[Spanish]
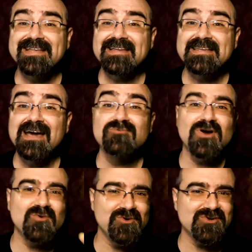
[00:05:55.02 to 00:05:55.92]
que tenía
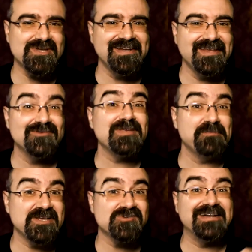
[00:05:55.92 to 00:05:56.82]
una curiosa anécdota
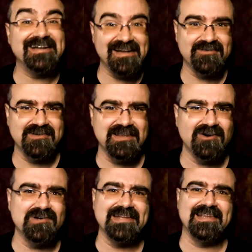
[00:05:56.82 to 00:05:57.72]
personal relacionada
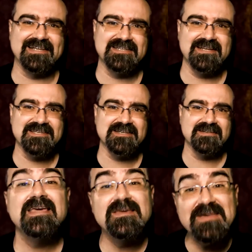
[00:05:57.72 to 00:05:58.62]
con Atlas Nacha,
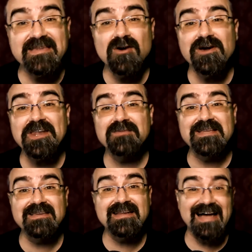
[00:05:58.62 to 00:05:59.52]
y me tengo que
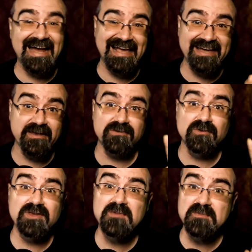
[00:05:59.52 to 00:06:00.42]
remitir a la
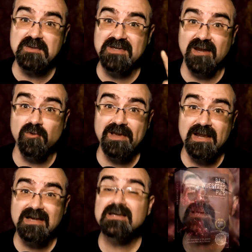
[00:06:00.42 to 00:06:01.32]
creación de mi primera novela,